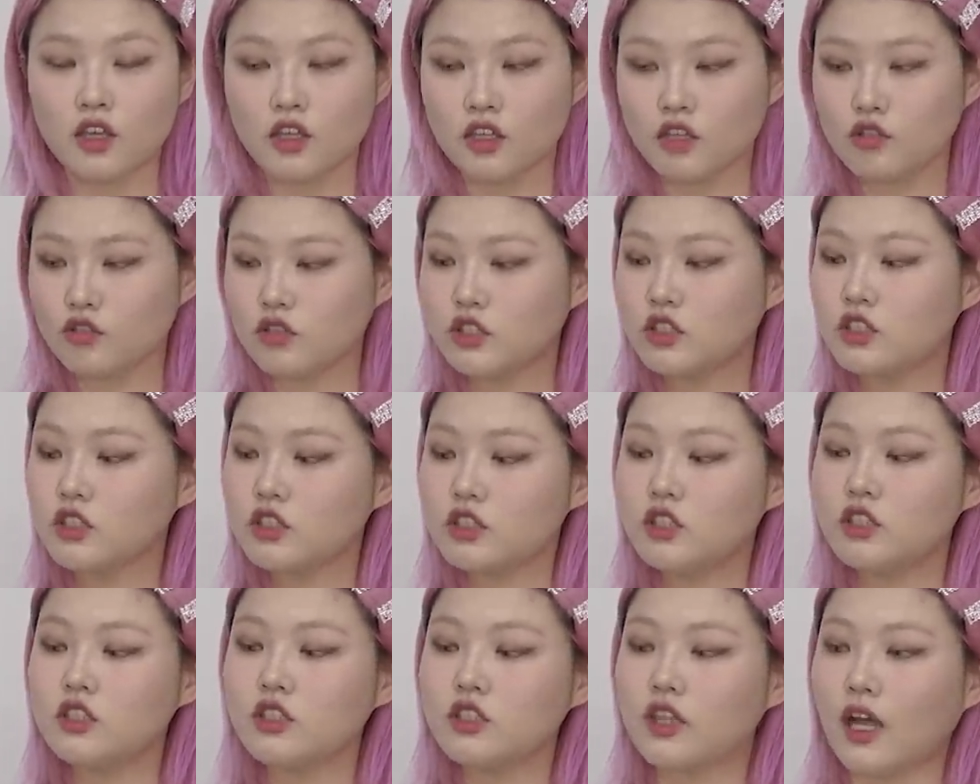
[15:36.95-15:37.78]
이거 신은
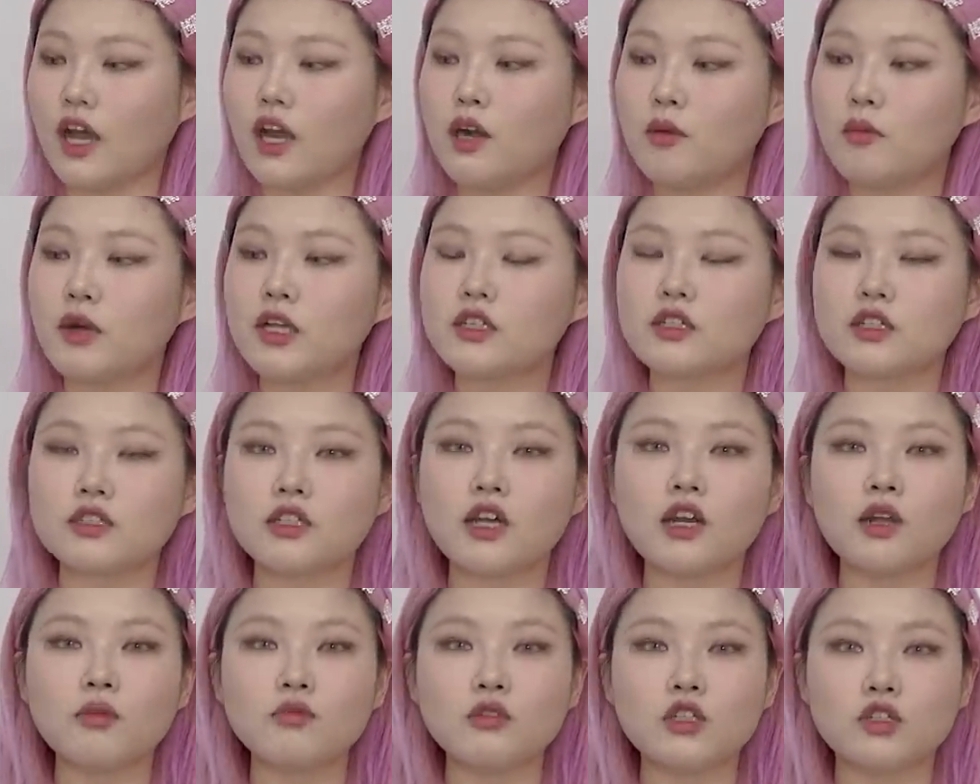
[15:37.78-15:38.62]
날마다
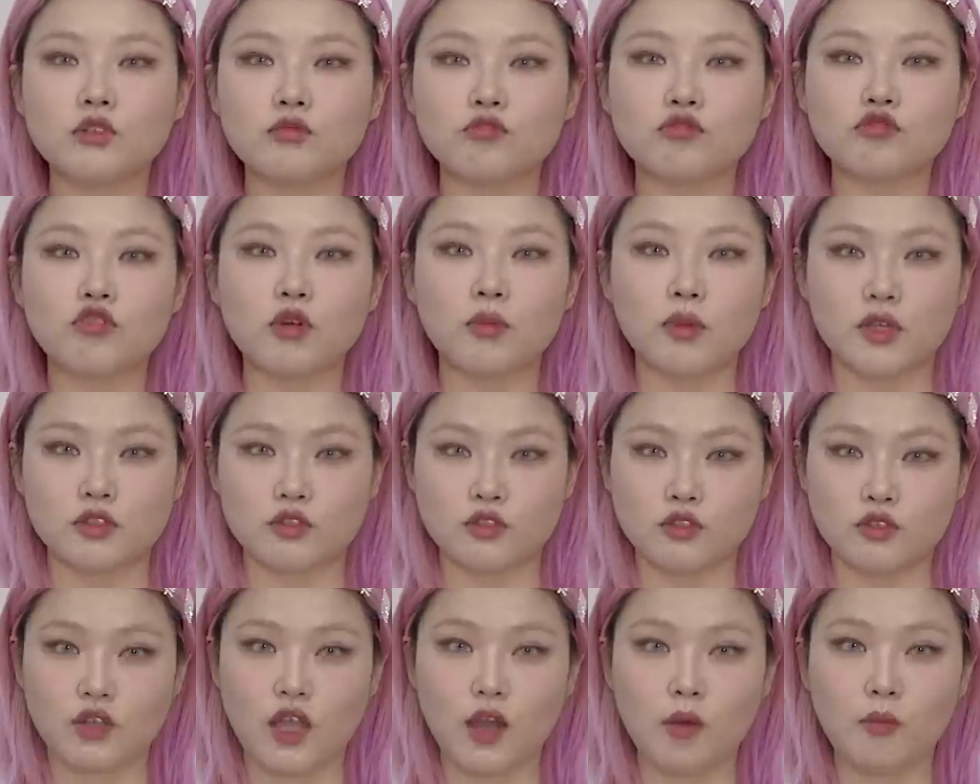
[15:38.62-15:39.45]
사람들이
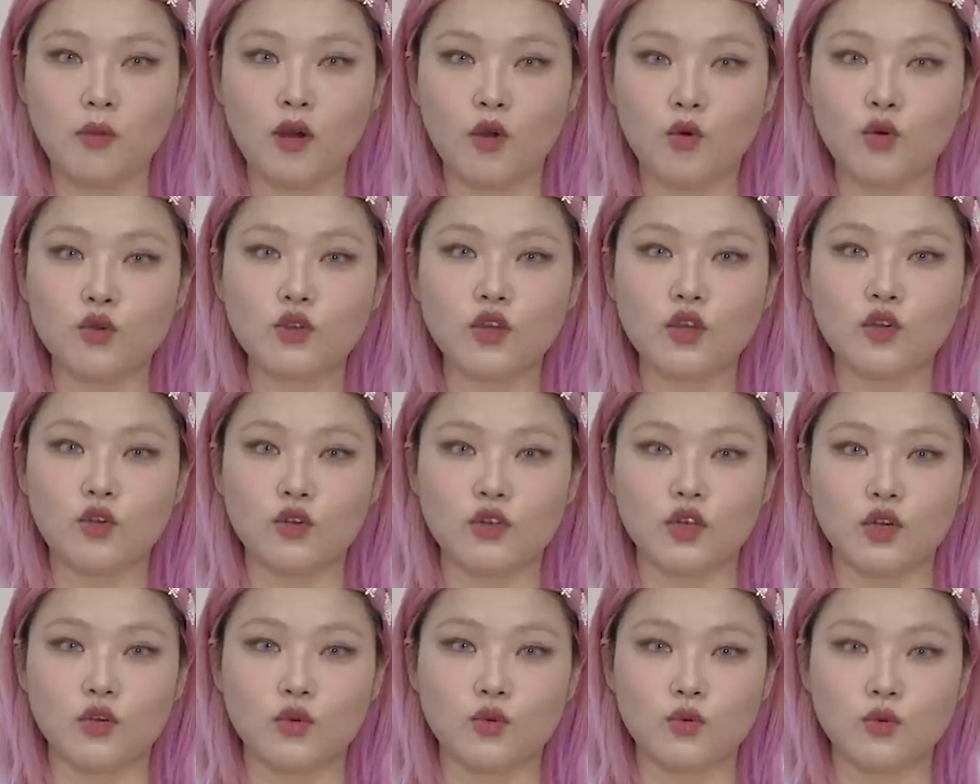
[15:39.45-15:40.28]
물어봤어 양말 어디
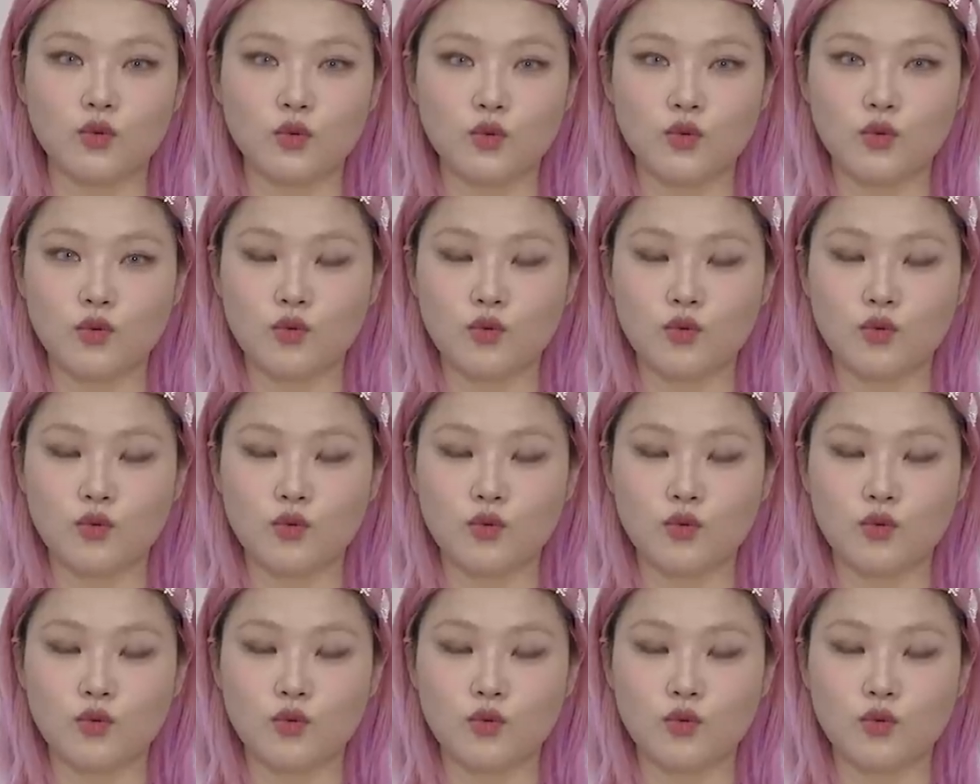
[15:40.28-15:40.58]
거냐고